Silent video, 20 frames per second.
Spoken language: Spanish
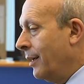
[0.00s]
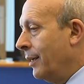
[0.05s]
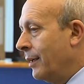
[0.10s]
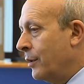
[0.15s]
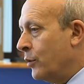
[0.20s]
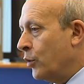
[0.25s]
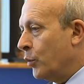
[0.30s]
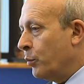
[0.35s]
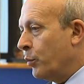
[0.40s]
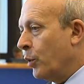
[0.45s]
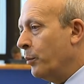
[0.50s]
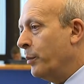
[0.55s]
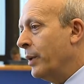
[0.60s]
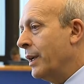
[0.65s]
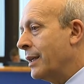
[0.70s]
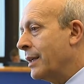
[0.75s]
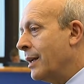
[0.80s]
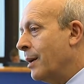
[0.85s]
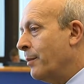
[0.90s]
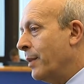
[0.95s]
sus
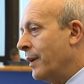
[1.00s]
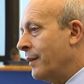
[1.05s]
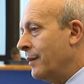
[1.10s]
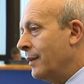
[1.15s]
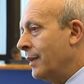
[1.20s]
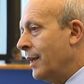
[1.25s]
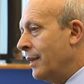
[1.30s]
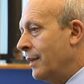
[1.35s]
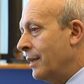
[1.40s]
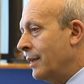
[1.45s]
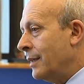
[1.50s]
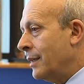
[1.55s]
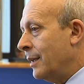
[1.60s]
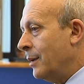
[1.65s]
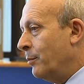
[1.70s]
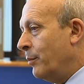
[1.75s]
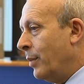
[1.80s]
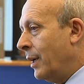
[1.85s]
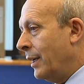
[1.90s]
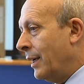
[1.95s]
propias capacidades y
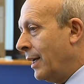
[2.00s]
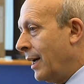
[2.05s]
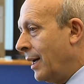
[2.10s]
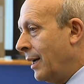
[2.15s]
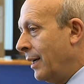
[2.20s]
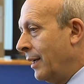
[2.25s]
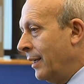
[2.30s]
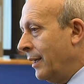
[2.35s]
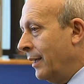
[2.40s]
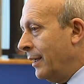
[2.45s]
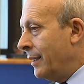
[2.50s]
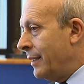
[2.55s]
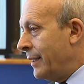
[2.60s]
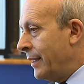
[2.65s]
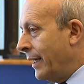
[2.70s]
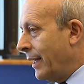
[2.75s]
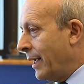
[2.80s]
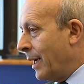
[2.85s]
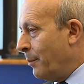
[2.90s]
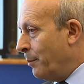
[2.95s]
para
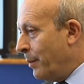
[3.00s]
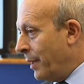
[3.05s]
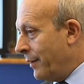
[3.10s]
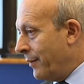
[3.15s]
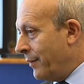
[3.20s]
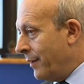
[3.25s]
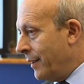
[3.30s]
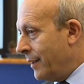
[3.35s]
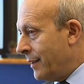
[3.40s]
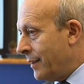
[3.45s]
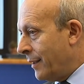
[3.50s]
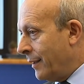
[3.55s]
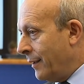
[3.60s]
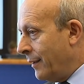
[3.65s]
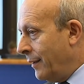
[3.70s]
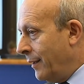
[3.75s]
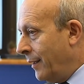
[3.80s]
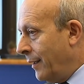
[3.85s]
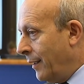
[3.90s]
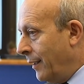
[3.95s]
ser capaces
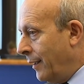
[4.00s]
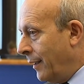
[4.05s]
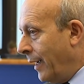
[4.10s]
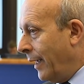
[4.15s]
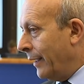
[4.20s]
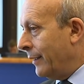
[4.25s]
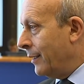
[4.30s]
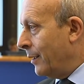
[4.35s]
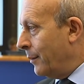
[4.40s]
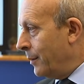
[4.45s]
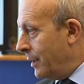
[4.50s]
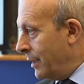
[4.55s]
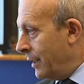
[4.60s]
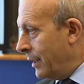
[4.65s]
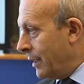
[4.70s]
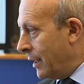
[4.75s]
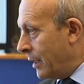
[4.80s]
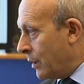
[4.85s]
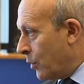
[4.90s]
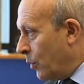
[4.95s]
de, a través de
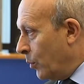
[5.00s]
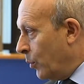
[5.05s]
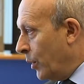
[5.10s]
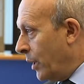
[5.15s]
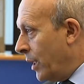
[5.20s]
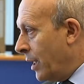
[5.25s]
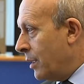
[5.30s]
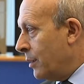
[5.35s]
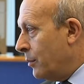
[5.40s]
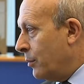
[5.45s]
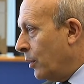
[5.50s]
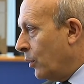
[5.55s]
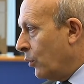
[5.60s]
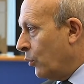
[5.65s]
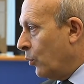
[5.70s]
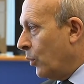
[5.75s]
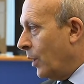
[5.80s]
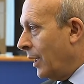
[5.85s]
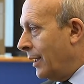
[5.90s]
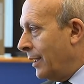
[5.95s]
esas comunidades
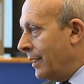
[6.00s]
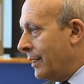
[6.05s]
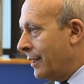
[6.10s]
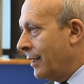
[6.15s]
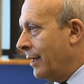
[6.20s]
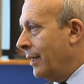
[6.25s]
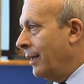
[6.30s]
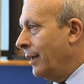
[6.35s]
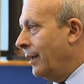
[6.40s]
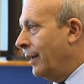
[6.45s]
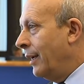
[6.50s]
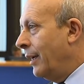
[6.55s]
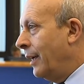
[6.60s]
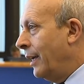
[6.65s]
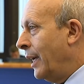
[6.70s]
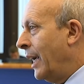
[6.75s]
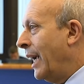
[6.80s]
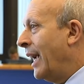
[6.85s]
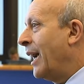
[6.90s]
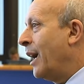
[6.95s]
virtuales,
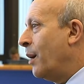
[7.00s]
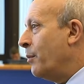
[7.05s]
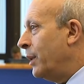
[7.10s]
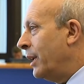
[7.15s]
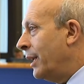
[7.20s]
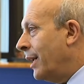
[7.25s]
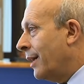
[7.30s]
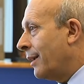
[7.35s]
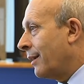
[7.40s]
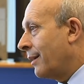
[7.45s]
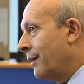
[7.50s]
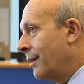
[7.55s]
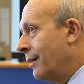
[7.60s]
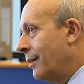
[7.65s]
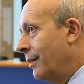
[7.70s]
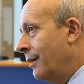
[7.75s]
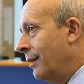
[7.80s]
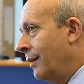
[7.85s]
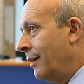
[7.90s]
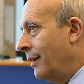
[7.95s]
encaminar
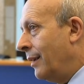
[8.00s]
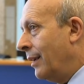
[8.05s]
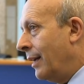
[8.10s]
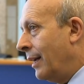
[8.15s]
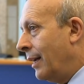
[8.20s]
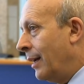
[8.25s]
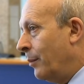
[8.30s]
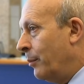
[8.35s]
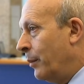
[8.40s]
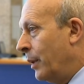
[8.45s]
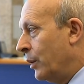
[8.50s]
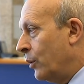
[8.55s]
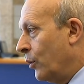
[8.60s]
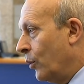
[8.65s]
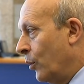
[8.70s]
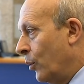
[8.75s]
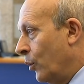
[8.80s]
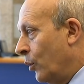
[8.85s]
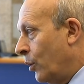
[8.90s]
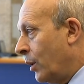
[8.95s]
la
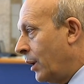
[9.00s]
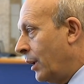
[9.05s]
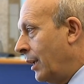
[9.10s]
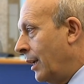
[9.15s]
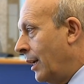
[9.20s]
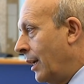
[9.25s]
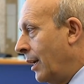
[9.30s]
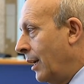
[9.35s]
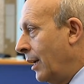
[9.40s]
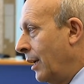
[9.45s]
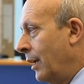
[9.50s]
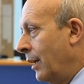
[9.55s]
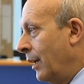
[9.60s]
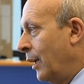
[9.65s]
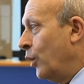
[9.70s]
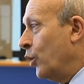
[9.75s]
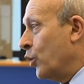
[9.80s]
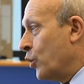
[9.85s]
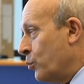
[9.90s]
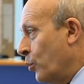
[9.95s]
metodología
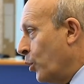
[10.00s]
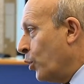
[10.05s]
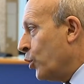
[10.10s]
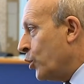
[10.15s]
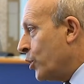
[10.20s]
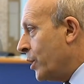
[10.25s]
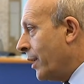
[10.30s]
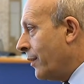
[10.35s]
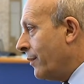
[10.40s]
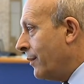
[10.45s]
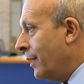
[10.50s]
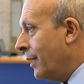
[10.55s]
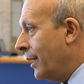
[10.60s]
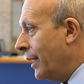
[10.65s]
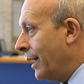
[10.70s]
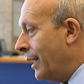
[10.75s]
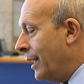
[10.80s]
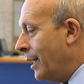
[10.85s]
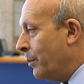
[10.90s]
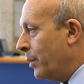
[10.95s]
y los modos de hacer
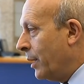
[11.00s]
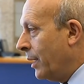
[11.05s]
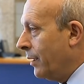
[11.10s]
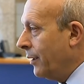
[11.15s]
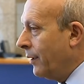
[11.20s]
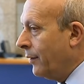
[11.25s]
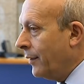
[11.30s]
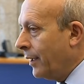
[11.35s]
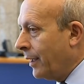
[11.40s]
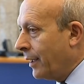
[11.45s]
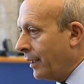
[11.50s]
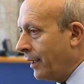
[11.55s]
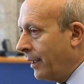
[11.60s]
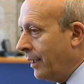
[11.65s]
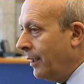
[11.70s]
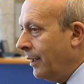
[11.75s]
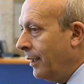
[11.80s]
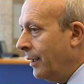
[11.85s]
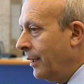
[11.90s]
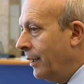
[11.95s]
en el aprendizaje
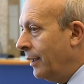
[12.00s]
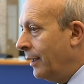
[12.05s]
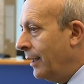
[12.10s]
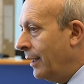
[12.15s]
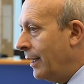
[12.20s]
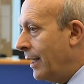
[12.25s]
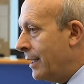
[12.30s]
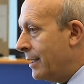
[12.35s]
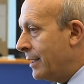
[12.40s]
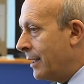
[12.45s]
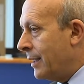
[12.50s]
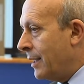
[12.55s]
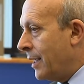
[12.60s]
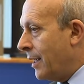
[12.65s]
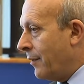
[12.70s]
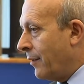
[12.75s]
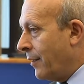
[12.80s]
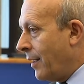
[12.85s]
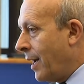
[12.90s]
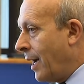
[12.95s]
y en la
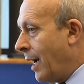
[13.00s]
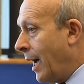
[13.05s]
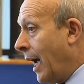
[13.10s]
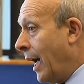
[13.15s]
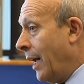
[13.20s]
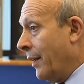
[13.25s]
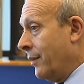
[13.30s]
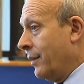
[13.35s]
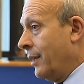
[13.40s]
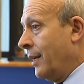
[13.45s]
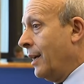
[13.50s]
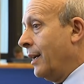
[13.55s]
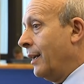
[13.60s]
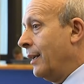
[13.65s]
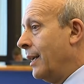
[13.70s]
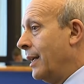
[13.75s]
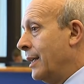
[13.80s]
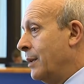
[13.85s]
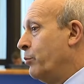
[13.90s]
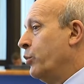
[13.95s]
enseñanza hacia
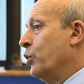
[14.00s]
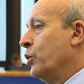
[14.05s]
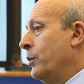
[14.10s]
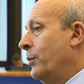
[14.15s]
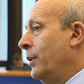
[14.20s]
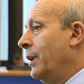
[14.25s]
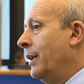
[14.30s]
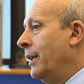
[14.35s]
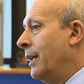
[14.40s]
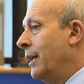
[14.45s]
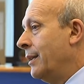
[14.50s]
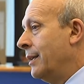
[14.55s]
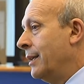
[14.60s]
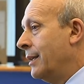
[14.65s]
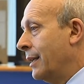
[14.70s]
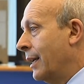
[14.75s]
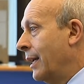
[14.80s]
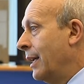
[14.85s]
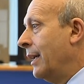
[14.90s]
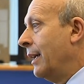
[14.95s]
las
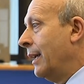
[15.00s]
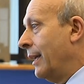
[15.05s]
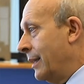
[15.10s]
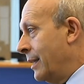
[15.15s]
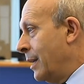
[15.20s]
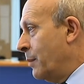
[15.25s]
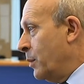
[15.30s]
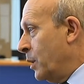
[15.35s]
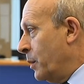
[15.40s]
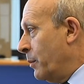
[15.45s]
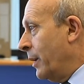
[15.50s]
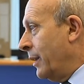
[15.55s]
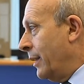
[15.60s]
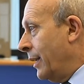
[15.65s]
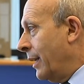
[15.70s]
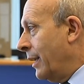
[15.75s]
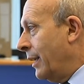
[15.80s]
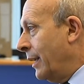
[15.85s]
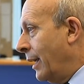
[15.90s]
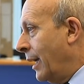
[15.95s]
posibilidades que esa misma
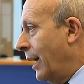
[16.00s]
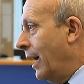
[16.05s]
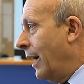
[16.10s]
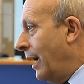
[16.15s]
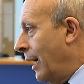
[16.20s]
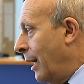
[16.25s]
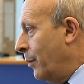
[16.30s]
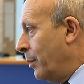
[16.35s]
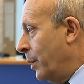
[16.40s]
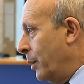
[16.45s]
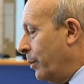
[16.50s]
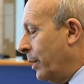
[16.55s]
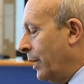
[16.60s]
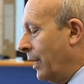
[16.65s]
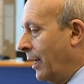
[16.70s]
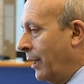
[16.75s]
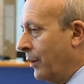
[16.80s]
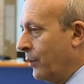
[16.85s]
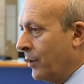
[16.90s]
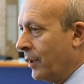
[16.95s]
técnica abre para
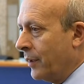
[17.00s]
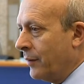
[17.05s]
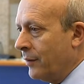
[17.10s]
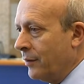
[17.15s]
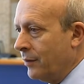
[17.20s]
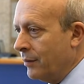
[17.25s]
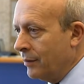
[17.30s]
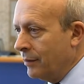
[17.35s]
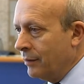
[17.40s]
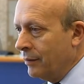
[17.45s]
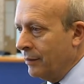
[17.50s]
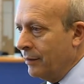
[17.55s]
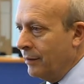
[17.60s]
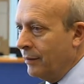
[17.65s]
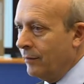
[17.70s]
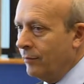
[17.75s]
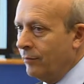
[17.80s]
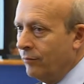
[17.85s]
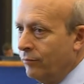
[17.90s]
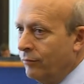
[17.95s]
la educación.
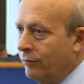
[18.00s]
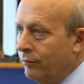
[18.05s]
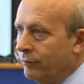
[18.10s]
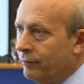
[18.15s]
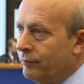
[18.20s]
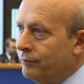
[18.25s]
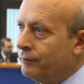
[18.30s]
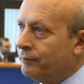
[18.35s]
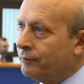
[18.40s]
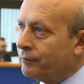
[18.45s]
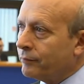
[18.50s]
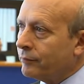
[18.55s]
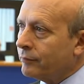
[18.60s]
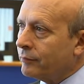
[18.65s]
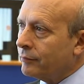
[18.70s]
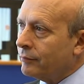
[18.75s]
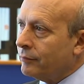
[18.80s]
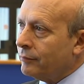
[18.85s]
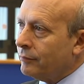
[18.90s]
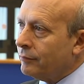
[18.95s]
Supongo que esa
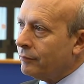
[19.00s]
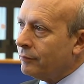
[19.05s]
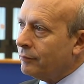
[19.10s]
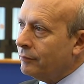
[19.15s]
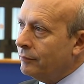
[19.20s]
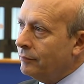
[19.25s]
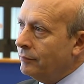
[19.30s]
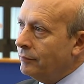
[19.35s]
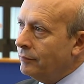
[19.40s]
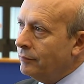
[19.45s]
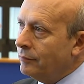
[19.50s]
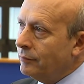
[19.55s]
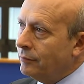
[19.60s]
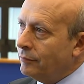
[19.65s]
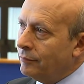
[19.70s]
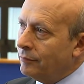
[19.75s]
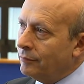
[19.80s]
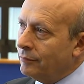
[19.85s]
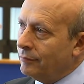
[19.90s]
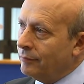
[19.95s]
formación tendría
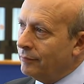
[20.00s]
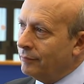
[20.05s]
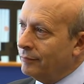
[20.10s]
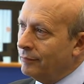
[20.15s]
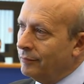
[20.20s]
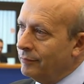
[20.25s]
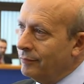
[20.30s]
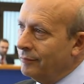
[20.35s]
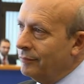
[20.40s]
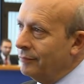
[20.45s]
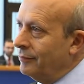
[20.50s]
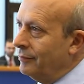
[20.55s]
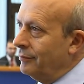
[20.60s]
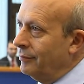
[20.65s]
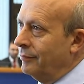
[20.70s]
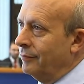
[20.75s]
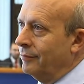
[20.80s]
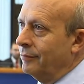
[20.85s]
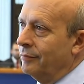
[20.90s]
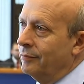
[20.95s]
eh,
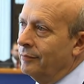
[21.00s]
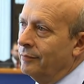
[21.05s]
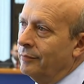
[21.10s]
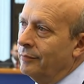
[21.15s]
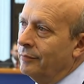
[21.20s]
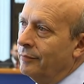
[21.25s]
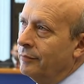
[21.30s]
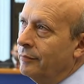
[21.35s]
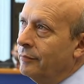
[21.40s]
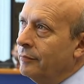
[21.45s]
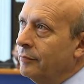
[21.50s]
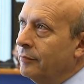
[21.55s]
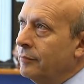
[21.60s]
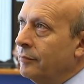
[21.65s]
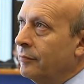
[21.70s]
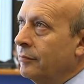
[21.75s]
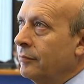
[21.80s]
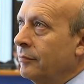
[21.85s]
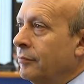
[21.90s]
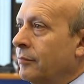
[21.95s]
también un,
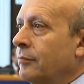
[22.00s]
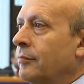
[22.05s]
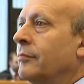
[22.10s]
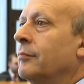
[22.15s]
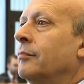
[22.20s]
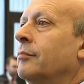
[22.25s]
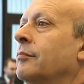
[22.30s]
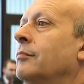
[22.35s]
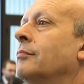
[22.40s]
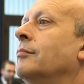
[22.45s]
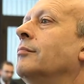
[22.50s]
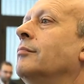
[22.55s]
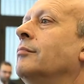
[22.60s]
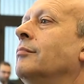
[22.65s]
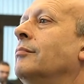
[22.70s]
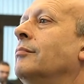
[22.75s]
carácter... Eh,